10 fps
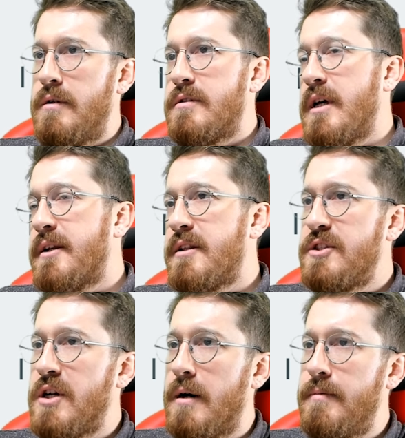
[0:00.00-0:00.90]

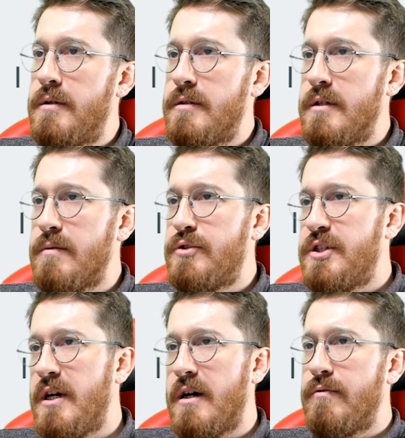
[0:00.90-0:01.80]
Sertac abi. Ya da bu
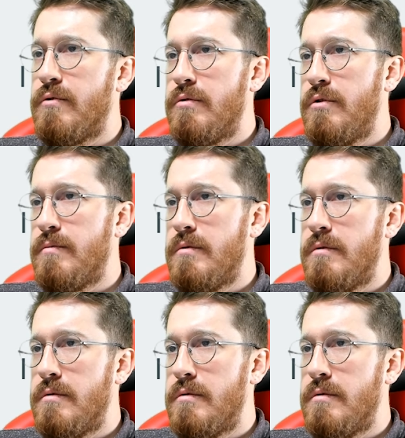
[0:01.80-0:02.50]
Ç harfi oluyor mu?